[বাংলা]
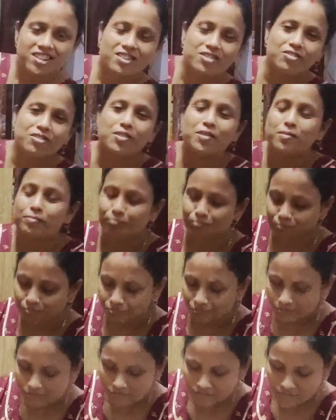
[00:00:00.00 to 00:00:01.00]
জিজ্ঞেস করি
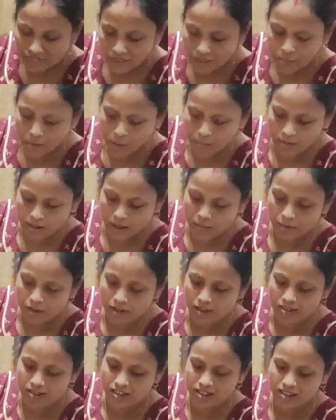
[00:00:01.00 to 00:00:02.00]
বাবু কেমন
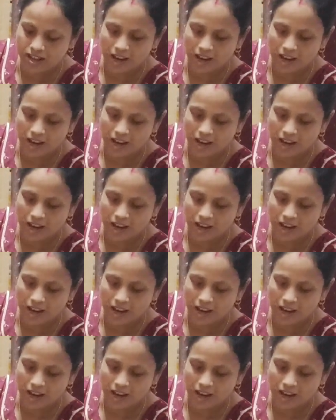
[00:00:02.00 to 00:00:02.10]
হয়েছে